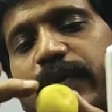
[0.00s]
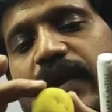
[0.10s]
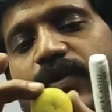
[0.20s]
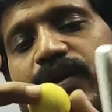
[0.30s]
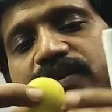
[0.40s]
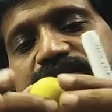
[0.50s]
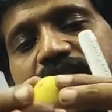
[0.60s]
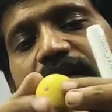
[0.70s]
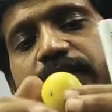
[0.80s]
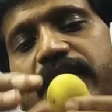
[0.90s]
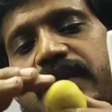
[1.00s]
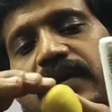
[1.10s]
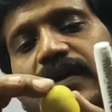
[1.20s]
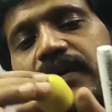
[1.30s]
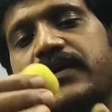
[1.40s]
இப்போ எல்லோ இஷ்ஷாக இருக்குது
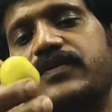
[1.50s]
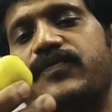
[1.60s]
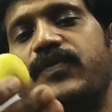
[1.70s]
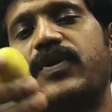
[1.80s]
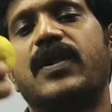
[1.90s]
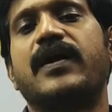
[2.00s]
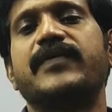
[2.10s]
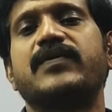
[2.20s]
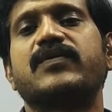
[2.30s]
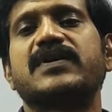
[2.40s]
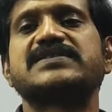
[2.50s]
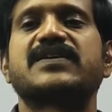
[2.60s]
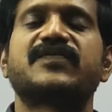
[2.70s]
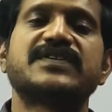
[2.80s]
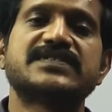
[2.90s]
பாருங்கள் இது ஃபுல்லாகவே உங்களுக்கு
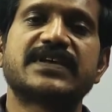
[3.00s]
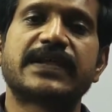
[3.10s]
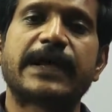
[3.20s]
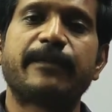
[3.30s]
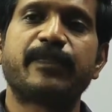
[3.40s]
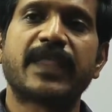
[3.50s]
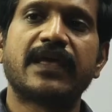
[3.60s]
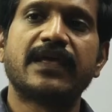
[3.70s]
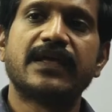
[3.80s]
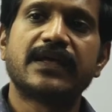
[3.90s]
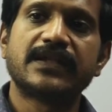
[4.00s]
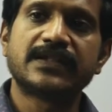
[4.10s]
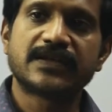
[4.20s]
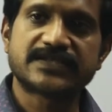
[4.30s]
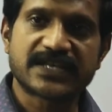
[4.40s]
சர்ஃபேஸ் ஏரியா
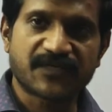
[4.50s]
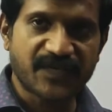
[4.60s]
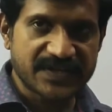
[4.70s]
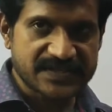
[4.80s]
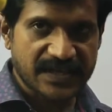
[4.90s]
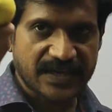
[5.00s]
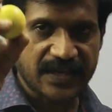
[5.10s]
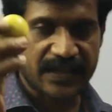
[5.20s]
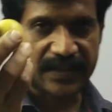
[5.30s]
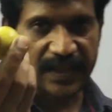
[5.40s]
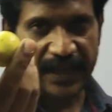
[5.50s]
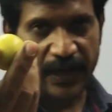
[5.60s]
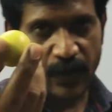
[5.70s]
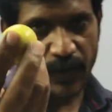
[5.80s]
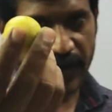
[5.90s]
இந்த சர்ஃபேஸ் ஏரியா இந்த எல்லோ